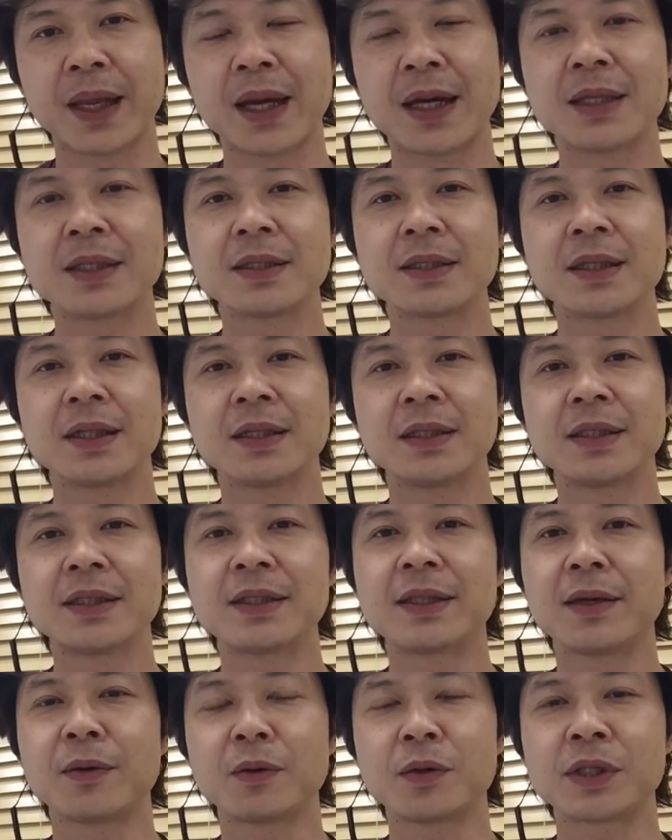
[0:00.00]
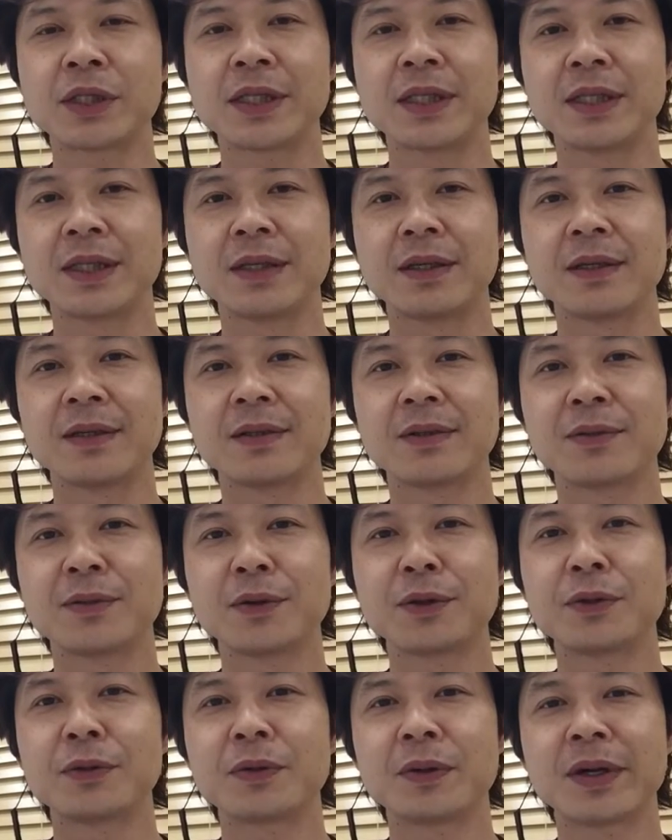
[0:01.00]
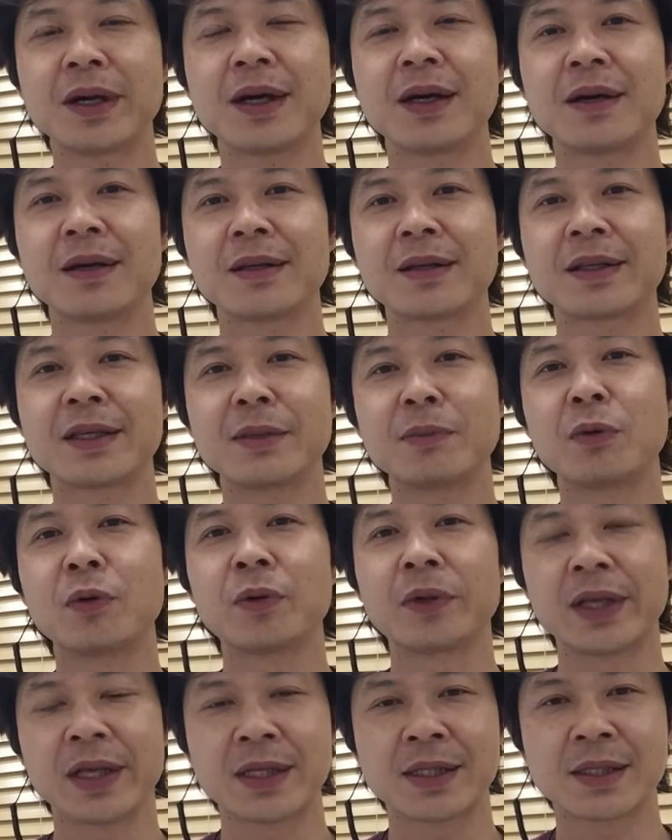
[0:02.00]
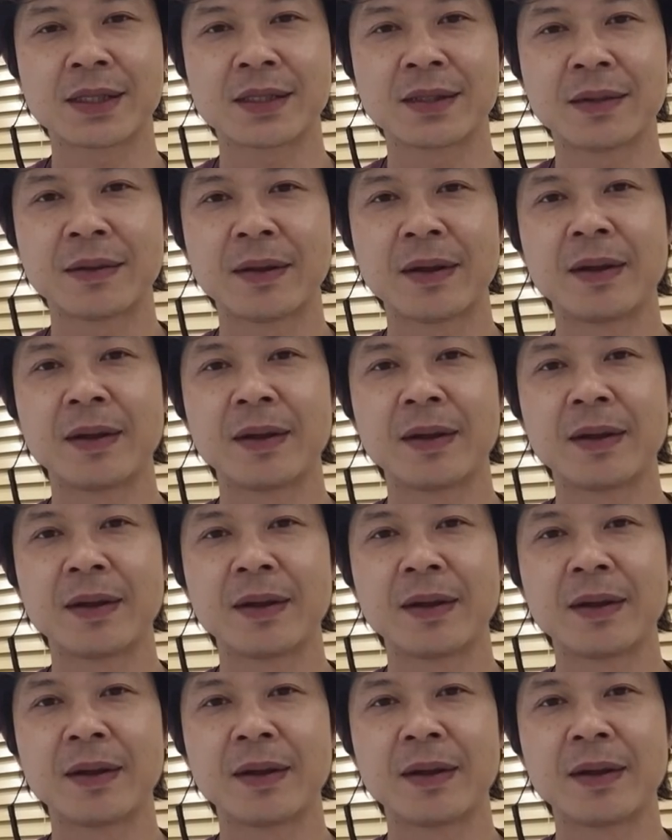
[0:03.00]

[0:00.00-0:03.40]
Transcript: 安静にしてほしいというのが希望です。